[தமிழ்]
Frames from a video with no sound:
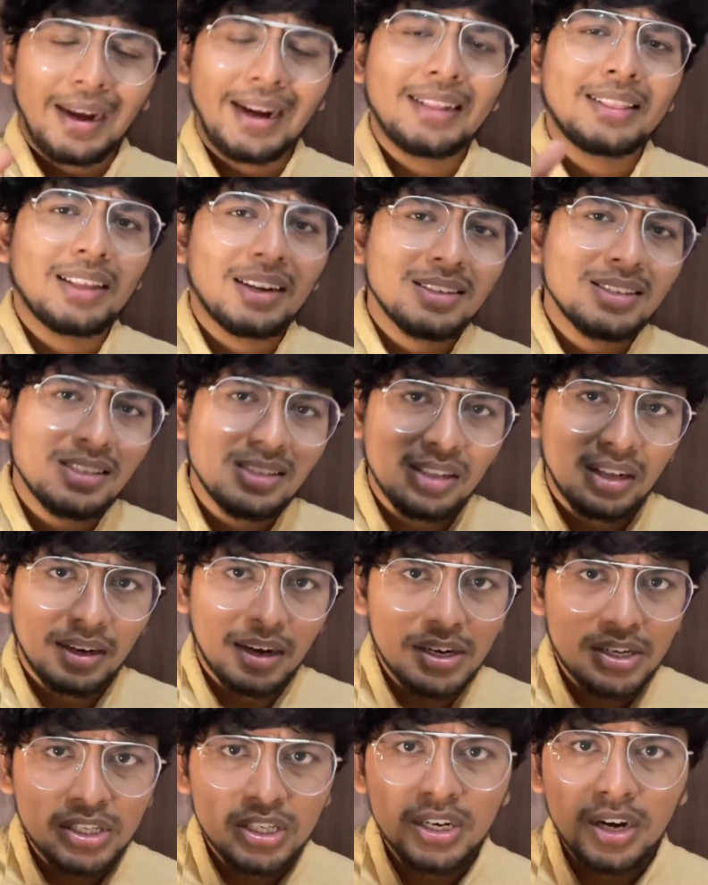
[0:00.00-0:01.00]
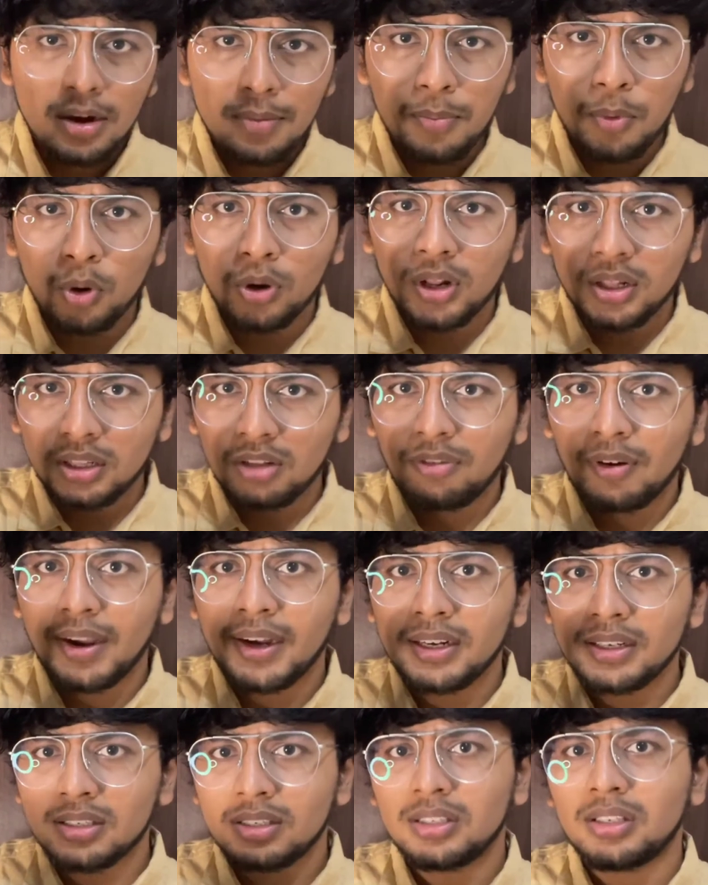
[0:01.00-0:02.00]
எனக்கு தெரிஞ்ச இந்த ரெட் ஷர்ட் போட்ட அந்த
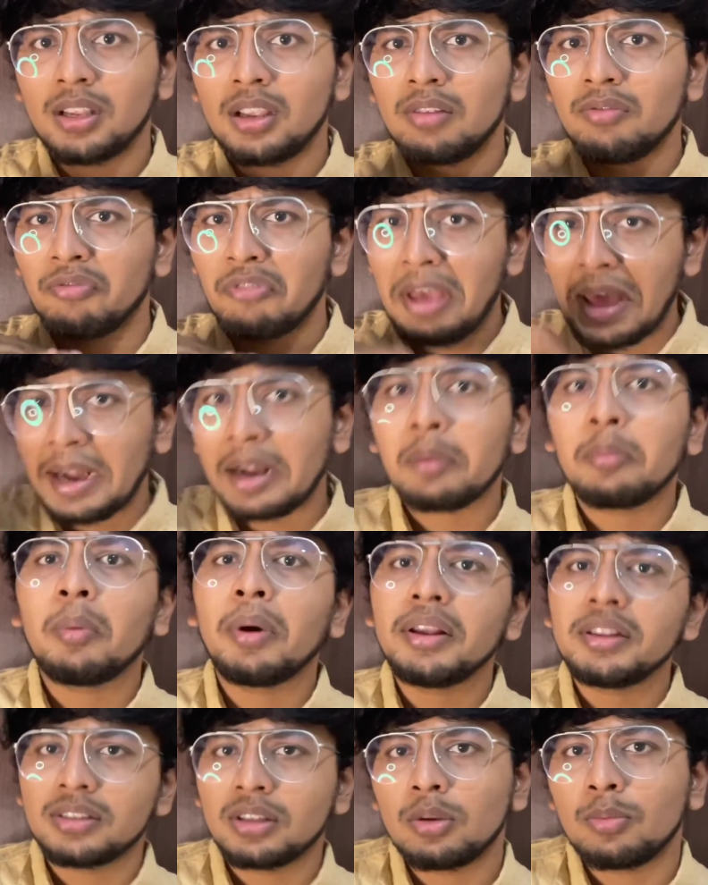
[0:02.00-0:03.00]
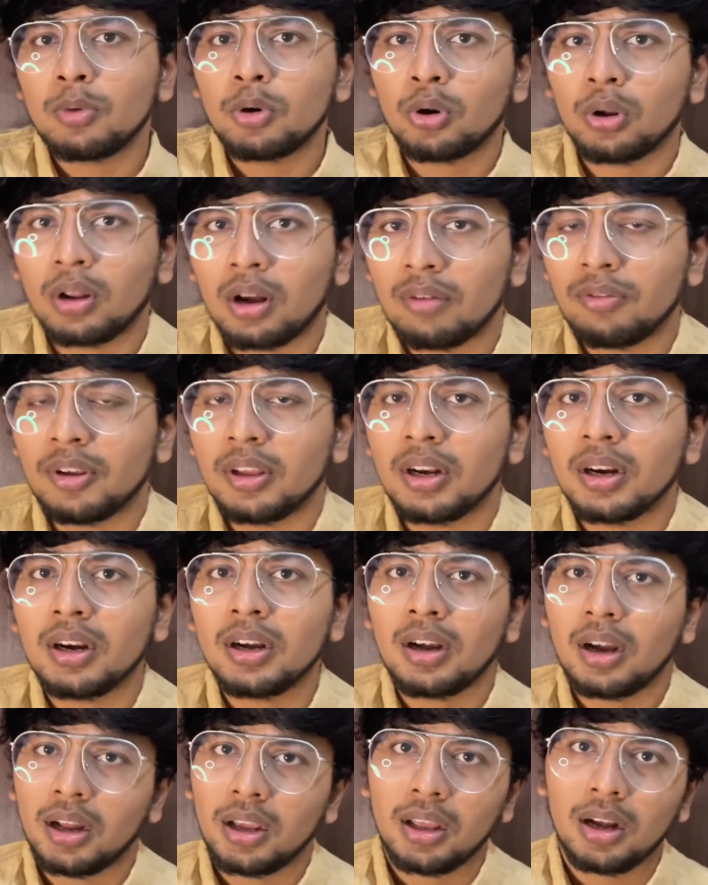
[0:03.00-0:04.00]
ஃபைட் சீன் வேற மாதிரி சினிமாட்டோகிராஃபி
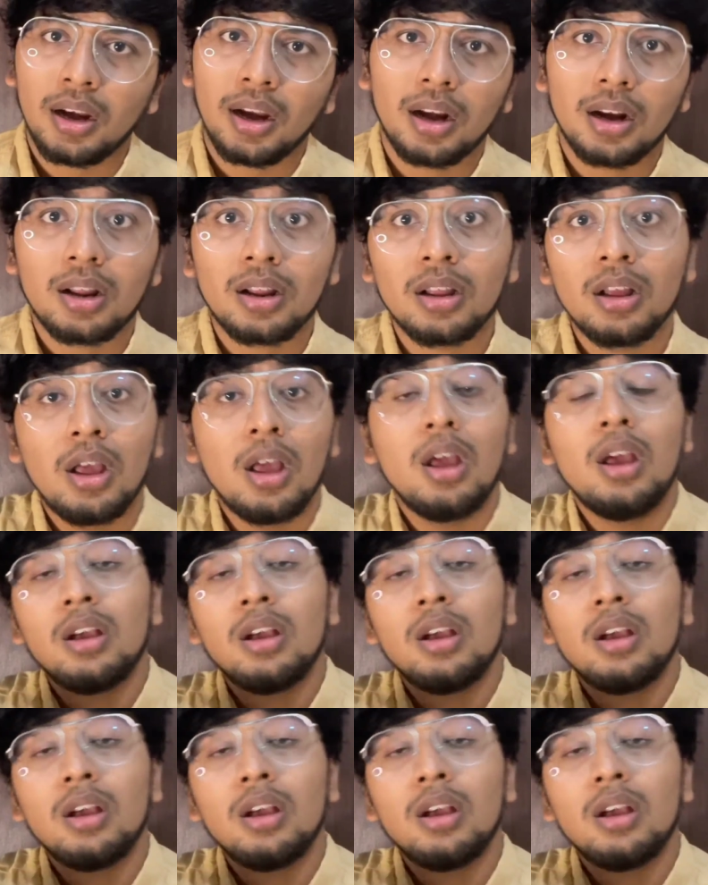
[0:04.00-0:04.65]
இருக்குன்னு நினைக்கிறேன் ஏன்னா